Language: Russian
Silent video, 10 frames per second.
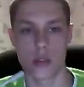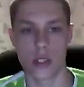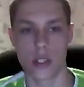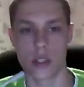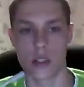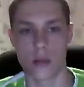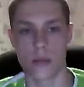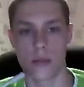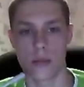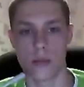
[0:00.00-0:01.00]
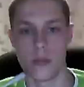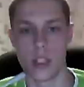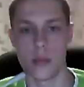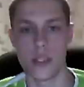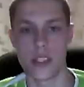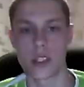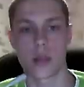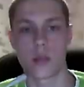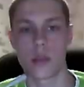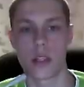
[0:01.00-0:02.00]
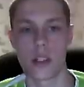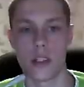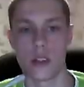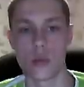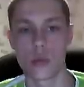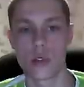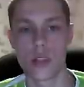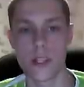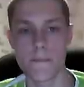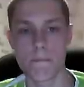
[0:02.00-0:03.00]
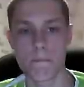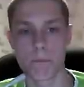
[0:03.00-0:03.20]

эта мини-беседка была не нудной.